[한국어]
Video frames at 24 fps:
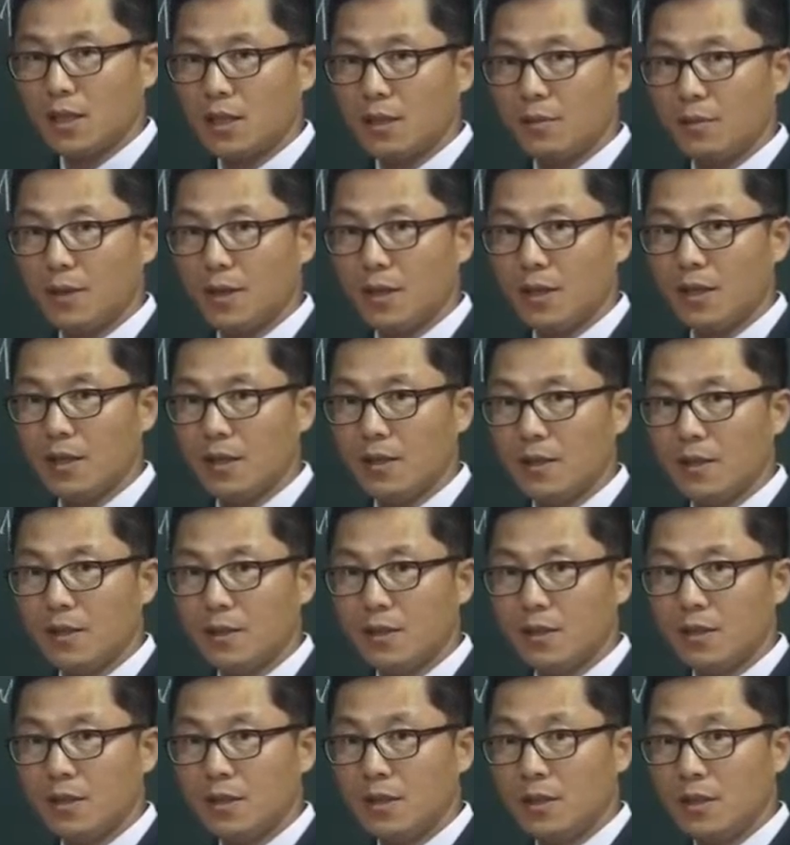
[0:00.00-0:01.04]
한단 말이야.
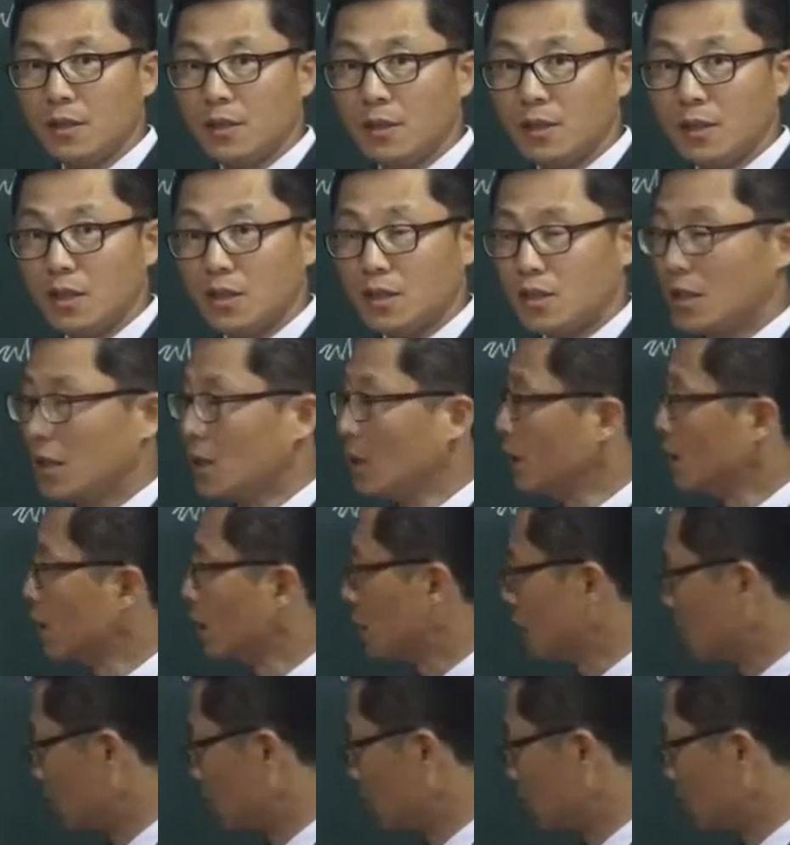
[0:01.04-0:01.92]
됐지?